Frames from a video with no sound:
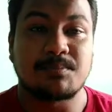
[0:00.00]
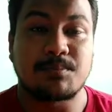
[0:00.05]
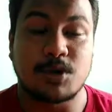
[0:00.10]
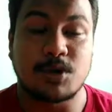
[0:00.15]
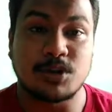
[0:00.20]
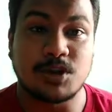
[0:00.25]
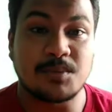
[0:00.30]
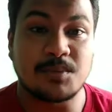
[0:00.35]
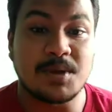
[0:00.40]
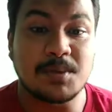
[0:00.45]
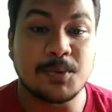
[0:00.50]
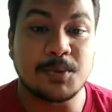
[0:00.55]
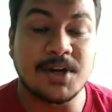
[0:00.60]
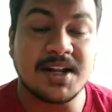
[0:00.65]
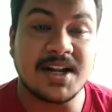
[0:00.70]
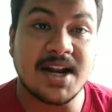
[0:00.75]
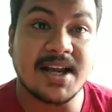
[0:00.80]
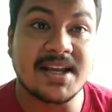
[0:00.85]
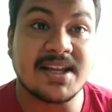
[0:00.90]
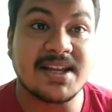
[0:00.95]
প্রথমেই বলে
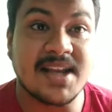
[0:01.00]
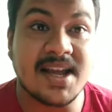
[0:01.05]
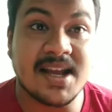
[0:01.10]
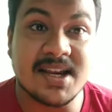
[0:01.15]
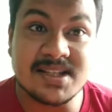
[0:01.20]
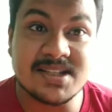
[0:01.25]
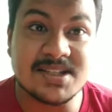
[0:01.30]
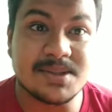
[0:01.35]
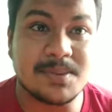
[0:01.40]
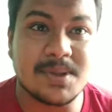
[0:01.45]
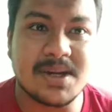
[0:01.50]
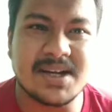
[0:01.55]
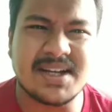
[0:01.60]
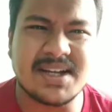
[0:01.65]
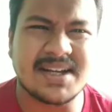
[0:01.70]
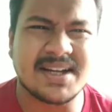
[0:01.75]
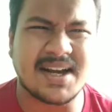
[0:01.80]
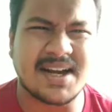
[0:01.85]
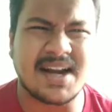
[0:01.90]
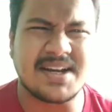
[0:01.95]
রাখি এলিজিবিলিটি
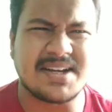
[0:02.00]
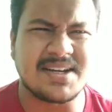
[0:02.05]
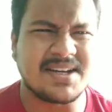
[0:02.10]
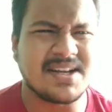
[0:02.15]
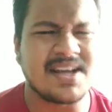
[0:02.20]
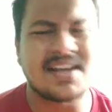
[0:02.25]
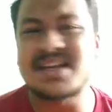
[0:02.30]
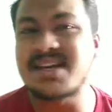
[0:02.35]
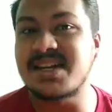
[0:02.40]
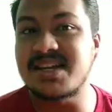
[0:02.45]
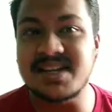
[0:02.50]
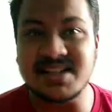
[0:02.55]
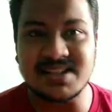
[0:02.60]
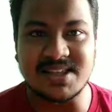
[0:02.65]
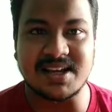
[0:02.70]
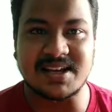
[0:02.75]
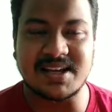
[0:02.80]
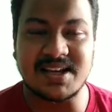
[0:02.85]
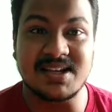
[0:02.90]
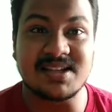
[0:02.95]
ক্রাইটেরিয়া কি কি
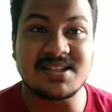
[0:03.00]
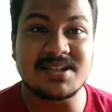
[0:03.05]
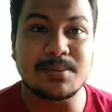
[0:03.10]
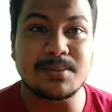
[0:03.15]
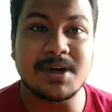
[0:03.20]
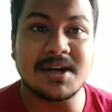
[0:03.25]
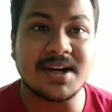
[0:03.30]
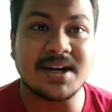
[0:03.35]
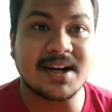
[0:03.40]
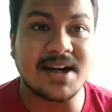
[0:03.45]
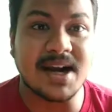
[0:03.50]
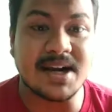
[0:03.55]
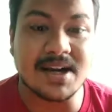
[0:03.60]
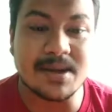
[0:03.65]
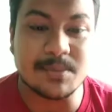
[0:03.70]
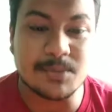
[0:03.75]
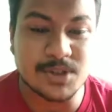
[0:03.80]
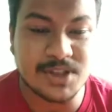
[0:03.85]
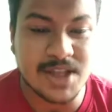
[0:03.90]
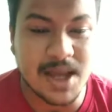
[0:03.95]
থাকে এলিজিবিলিটি
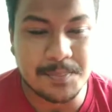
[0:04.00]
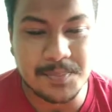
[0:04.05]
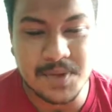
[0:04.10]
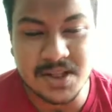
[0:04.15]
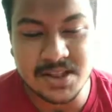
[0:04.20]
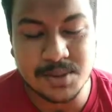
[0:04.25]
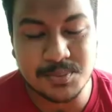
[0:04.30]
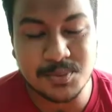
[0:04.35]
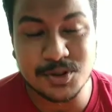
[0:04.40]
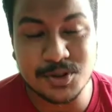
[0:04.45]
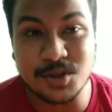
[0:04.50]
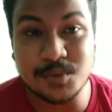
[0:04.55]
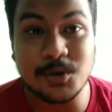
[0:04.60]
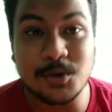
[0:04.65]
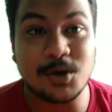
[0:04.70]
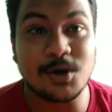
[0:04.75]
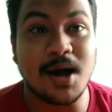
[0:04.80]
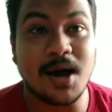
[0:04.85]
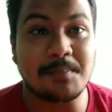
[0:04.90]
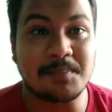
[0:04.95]
ক্রাইটেরিয়ার মধ্যে আপনাদের প্রথম
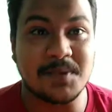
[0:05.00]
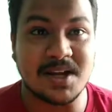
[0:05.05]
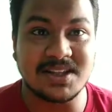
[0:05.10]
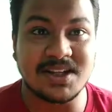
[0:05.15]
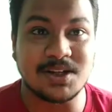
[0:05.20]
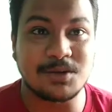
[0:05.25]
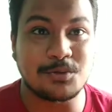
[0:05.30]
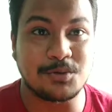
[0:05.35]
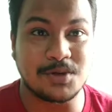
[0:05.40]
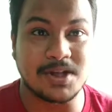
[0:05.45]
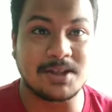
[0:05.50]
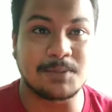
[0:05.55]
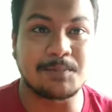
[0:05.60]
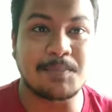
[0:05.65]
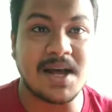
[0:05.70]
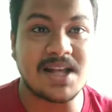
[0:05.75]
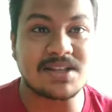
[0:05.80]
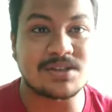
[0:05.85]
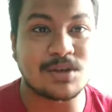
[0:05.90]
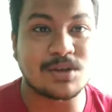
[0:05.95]
হলো আপনাদের টুয়েলভ
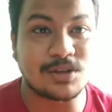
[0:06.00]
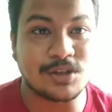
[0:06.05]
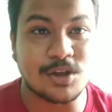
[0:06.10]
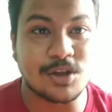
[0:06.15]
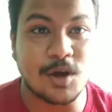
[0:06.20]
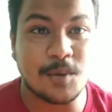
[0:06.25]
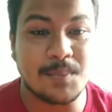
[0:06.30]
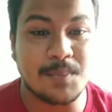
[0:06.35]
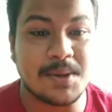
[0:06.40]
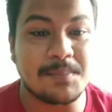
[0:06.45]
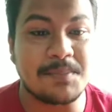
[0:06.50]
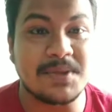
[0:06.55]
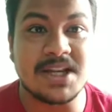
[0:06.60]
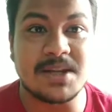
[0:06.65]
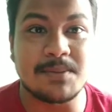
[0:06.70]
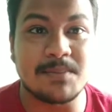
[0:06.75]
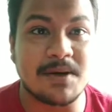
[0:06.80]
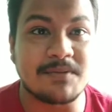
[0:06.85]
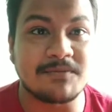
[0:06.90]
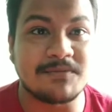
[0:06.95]
পাস হতে হবে
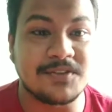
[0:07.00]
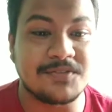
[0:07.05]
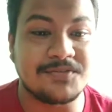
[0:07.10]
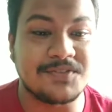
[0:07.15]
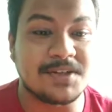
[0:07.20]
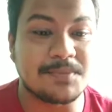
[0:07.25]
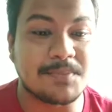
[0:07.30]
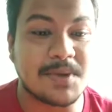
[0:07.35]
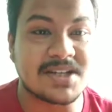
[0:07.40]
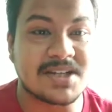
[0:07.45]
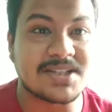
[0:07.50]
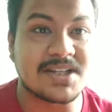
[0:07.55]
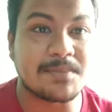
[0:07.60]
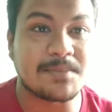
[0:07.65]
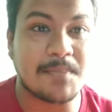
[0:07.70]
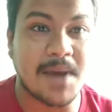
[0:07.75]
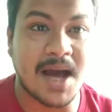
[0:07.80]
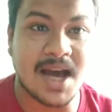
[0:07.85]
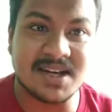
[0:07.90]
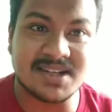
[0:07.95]
মিনিমাম ফিফটি পার্সেন্ট
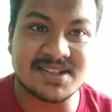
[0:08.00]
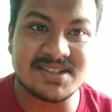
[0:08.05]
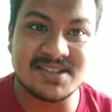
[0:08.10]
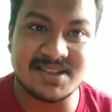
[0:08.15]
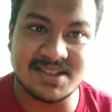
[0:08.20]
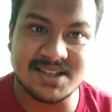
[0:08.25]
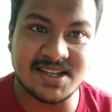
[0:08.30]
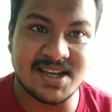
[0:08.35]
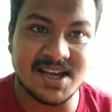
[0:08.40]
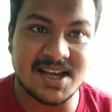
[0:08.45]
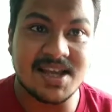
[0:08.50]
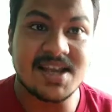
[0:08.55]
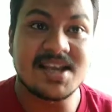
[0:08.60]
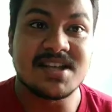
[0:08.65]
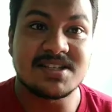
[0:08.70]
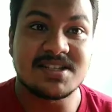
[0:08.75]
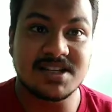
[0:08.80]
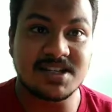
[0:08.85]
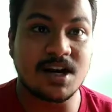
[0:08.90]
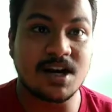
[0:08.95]
মার্কস নিয়ে
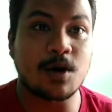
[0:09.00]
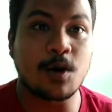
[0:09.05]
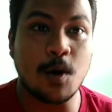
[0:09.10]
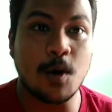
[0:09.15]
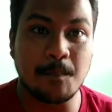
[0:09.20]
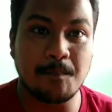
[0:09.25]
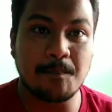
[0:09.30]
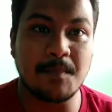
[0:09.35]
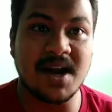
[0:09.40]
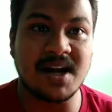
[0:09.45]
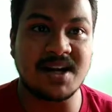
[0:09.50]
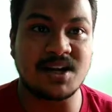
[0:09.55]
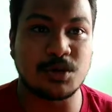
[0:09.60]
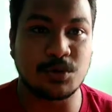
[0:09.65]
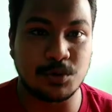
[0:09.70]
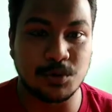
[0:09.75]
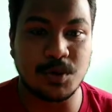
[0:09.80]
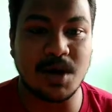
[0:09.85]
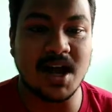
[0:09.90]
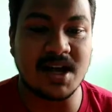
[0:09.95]
যেটা গভর্নমেন্ট
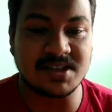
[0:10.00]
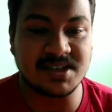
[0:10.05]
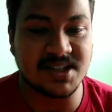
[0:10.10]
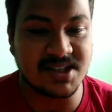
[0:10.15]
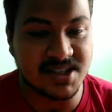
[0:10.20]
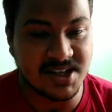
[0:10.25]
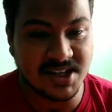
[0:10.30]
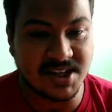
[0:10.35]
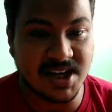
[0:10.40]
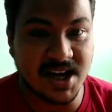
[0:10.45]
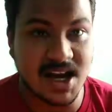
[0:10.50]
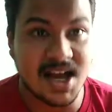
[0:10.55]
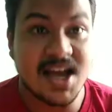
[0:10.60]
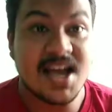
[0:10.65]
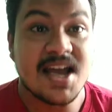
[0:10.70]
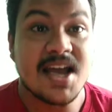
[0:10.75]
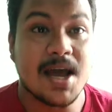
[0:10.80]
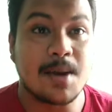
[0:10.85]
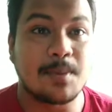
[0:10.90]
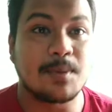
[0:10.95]
রুল আছে সেটা
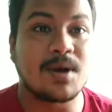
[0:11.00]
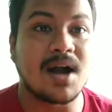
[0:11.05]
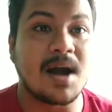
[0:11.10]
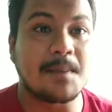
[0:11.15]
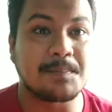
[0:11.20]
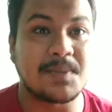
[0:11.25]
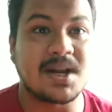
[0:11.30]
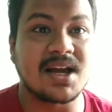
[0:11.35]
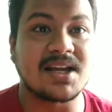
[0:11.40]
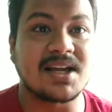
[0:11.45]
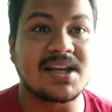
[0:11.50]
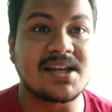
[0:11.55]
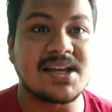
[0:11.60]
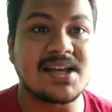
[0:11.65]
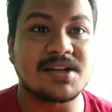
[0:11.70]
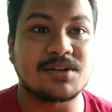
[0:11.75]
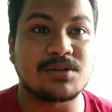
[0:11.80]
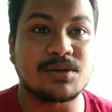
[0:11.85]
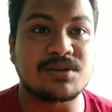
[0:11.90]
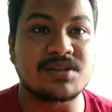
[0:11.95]
এবং আপনাকে
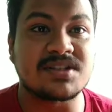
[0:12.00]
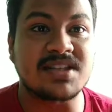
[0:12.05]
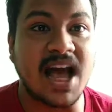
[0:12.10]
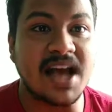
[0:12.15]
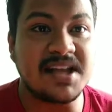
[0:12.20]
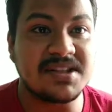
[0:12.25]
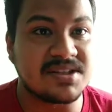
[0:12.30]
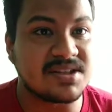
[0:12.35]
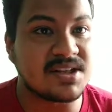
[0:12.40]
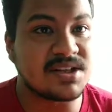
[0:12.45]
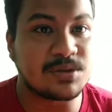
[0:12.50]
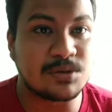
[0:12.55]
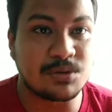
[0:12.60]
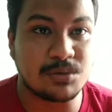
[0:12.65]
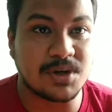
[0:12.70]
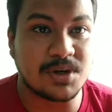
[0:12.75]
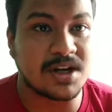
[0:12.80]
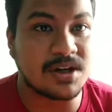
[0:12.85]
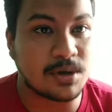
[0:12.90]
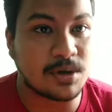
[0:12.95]
একজন সায়েন্সের
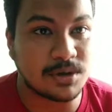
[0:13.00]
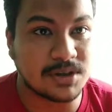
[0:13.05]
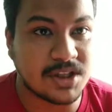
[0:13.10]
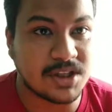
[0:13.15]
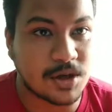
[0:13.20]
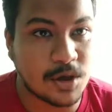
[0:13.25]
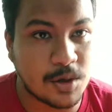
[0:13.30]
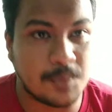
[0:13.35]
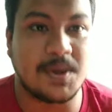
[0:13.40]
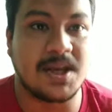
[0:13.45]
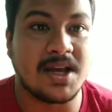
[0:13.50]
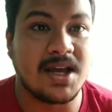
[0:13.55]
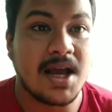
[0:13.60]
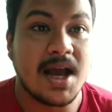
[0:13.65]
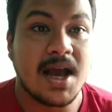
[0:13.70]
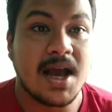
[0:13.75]
স্টুডেন্ট হতে হবে